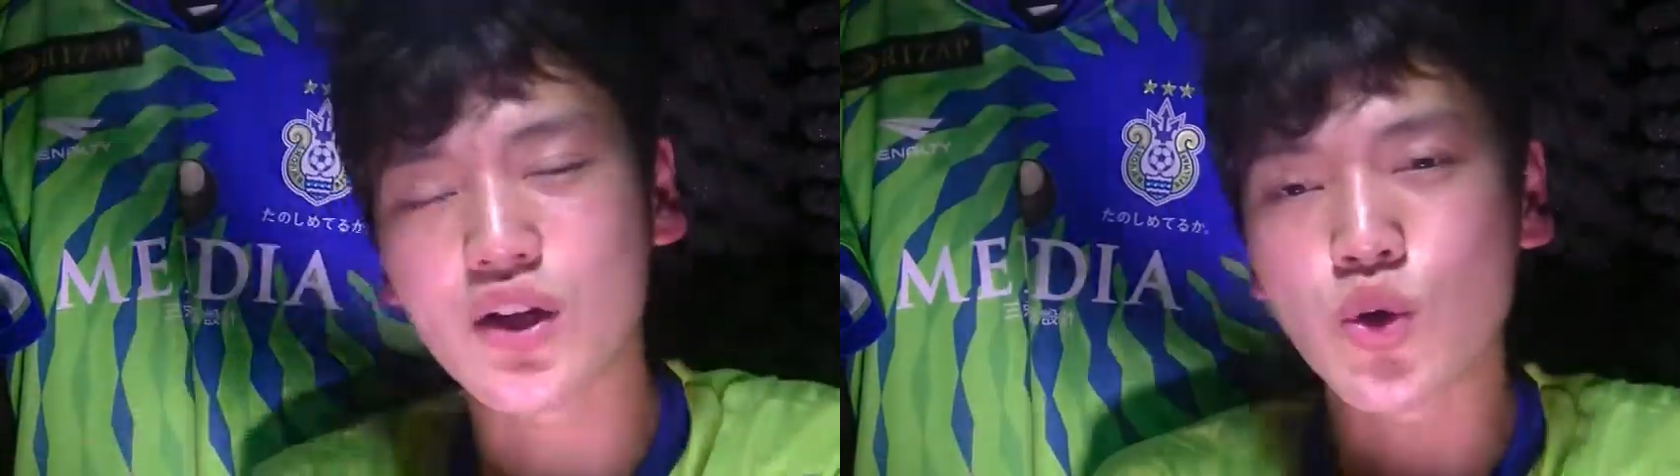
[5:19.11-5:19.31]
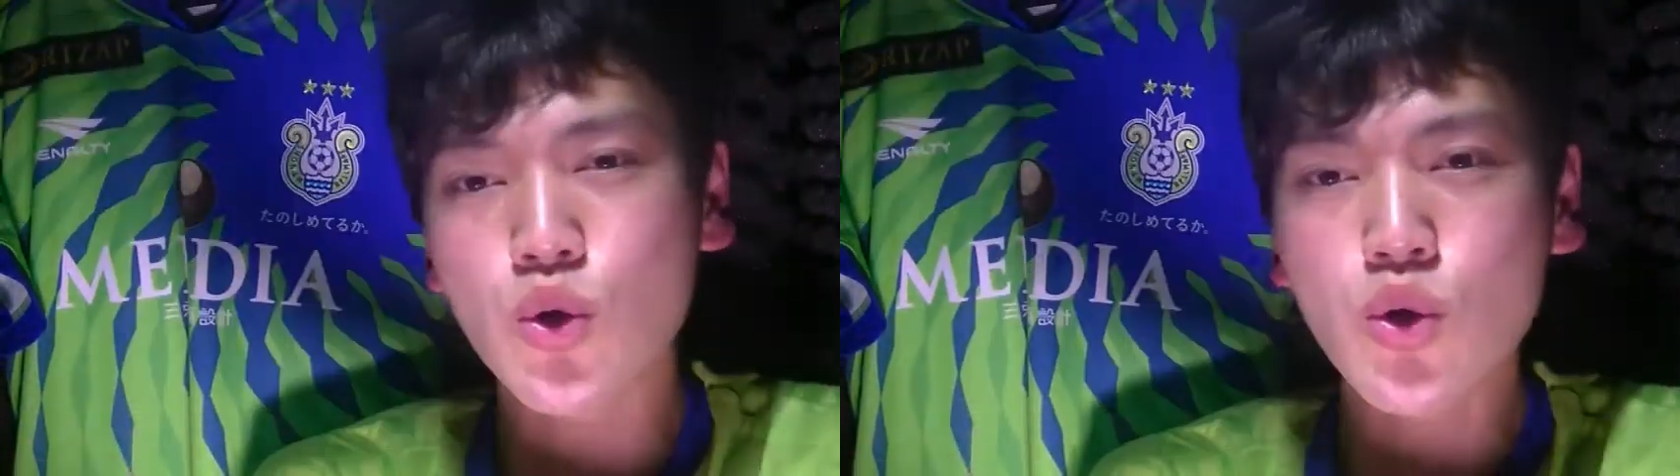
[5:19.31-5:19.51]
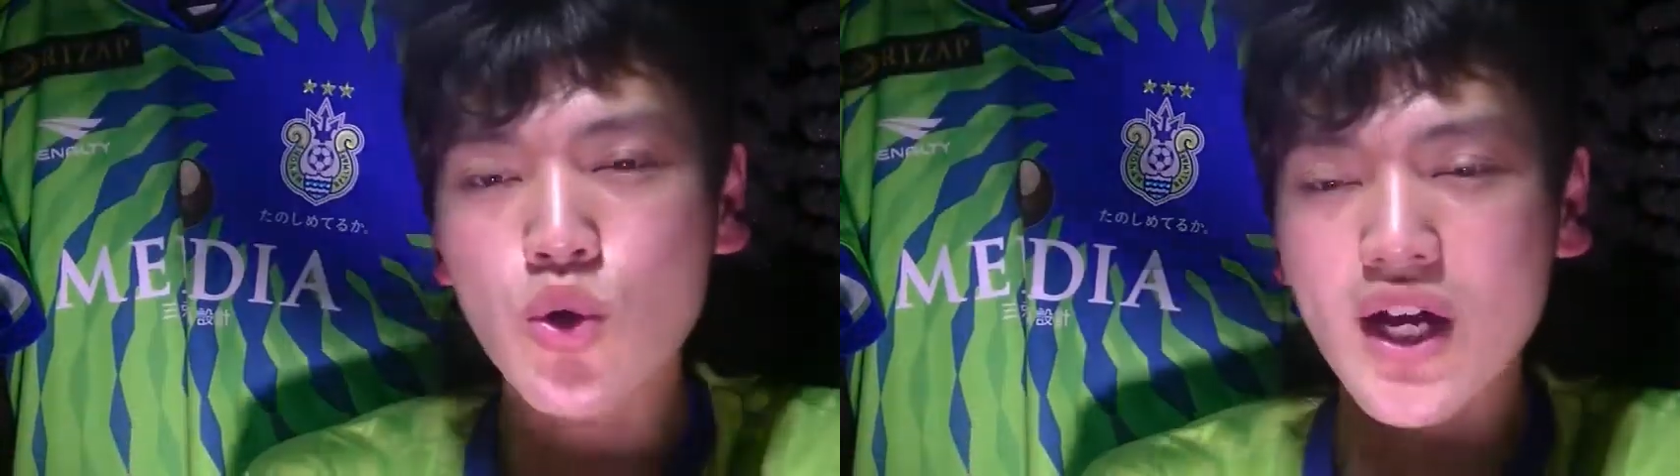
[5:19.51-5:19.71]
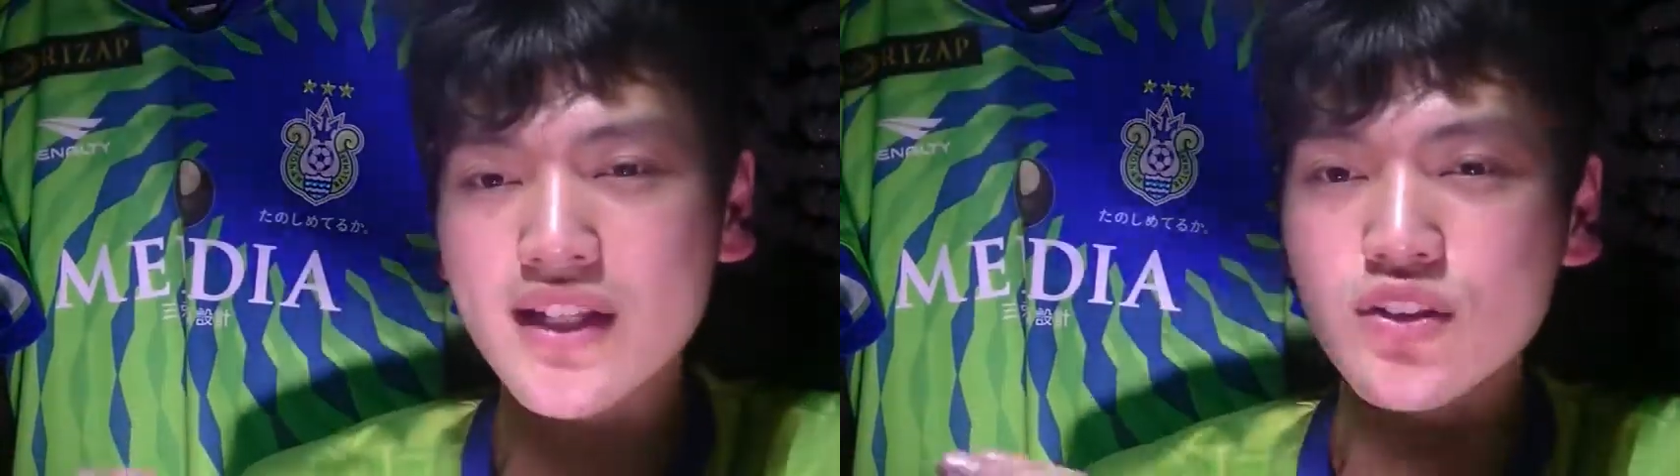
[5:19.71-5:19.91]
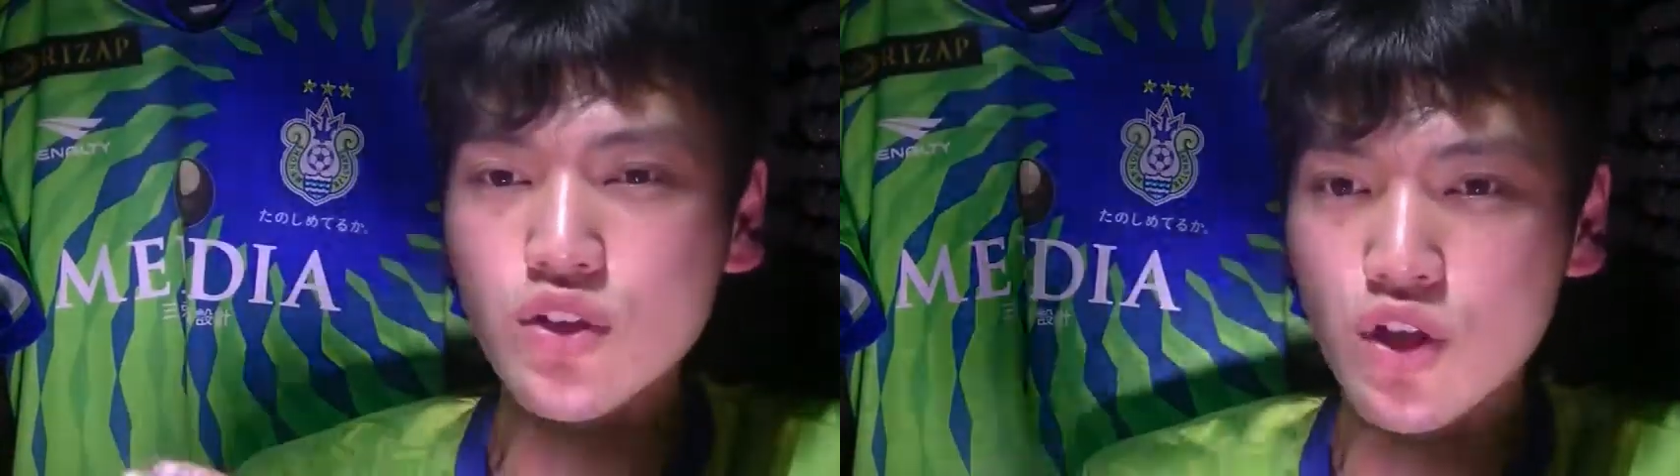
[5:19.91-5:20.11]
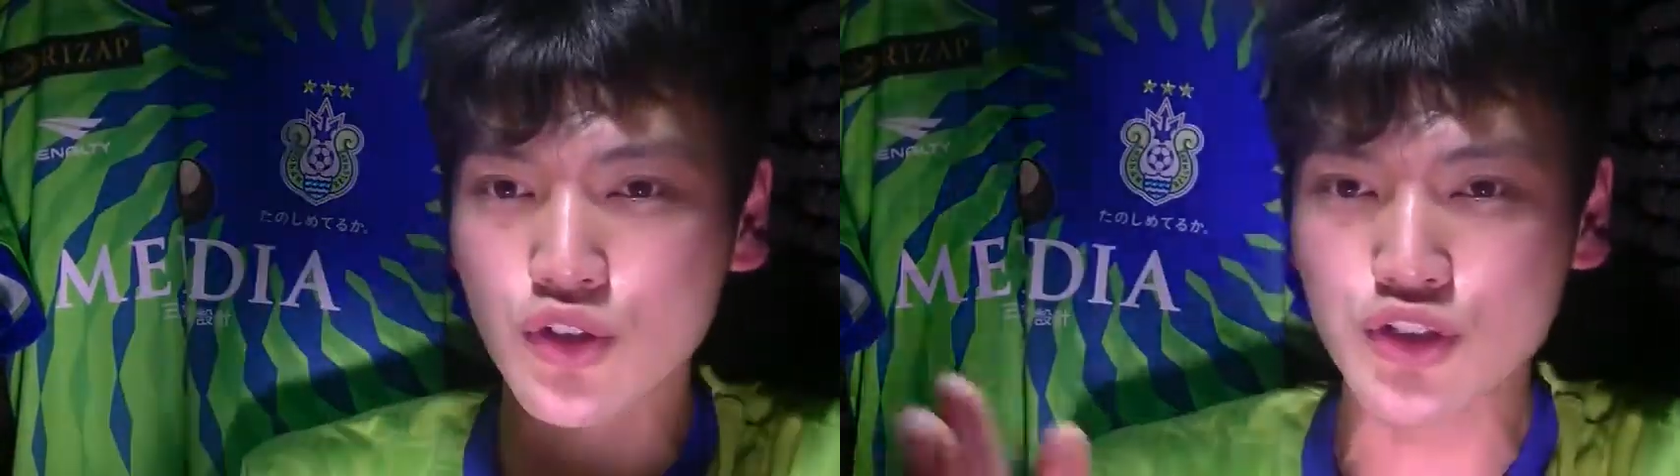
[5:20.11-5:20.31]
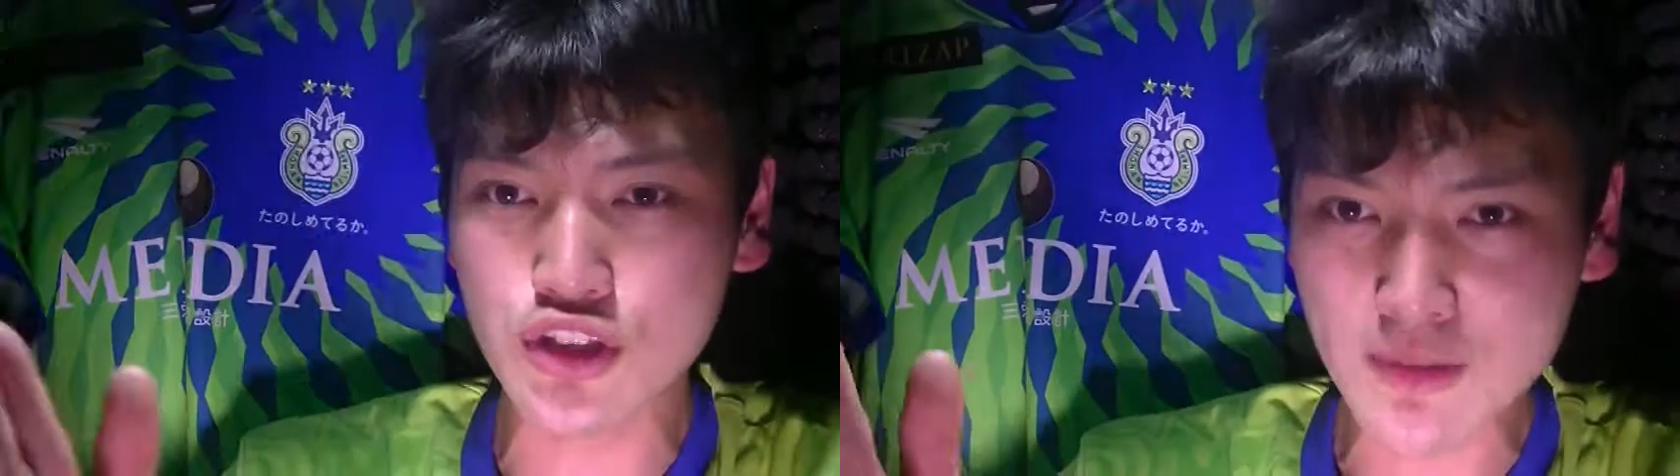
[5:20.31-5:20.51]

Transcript: 後半の中